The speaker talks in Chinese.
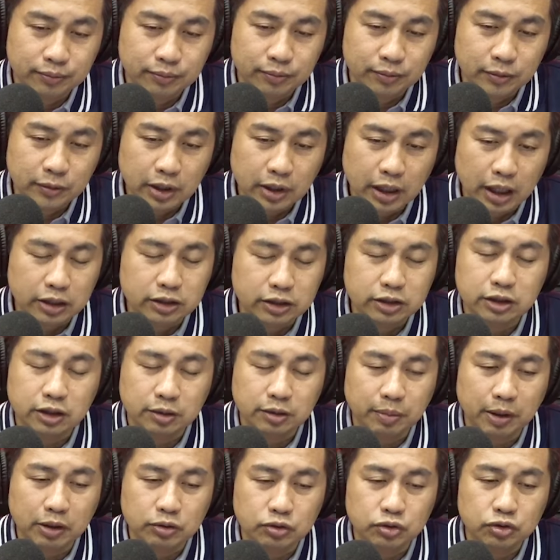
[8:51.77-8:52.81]
还是你
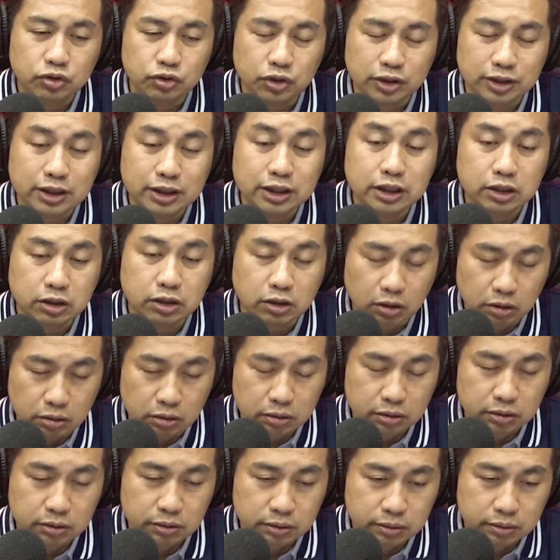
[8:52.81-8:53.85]
跑去学气
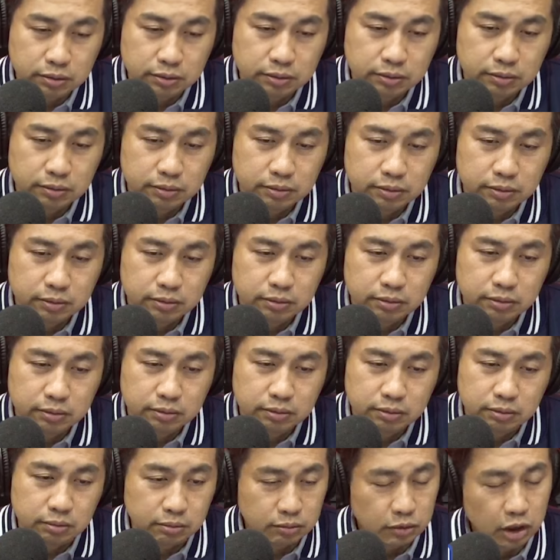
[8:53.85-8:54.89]
功？
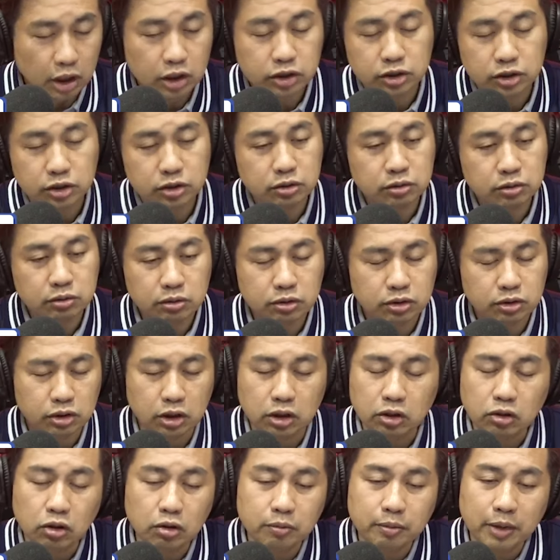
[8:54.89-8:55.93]
嗯，开始就得
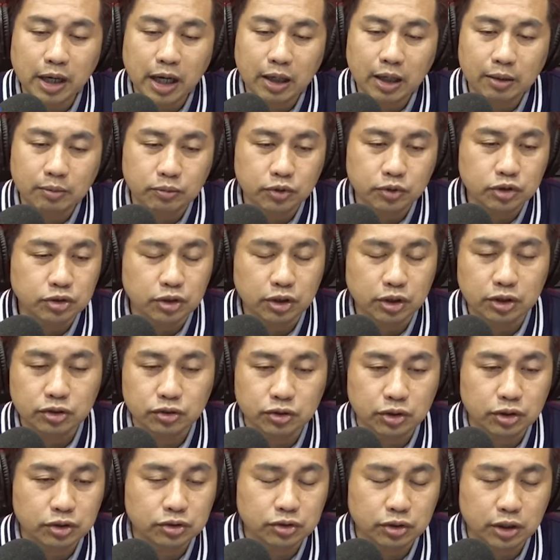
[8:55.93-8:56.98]
空嘛，没学
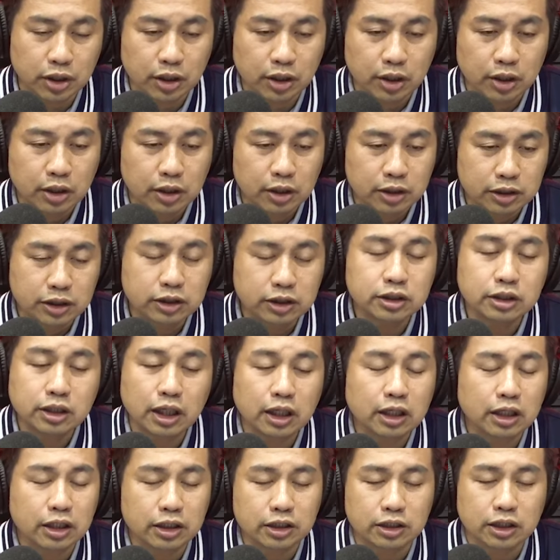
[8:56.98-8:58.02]
学学。其实它
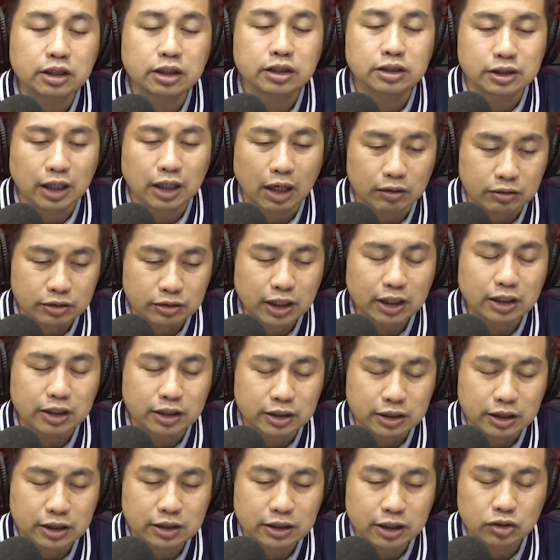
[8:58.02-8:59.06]
可以更早，在你
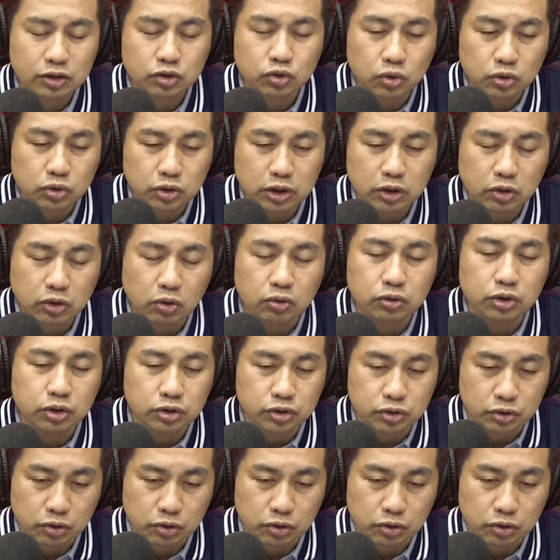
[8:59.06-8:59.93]
现在做这工的时候，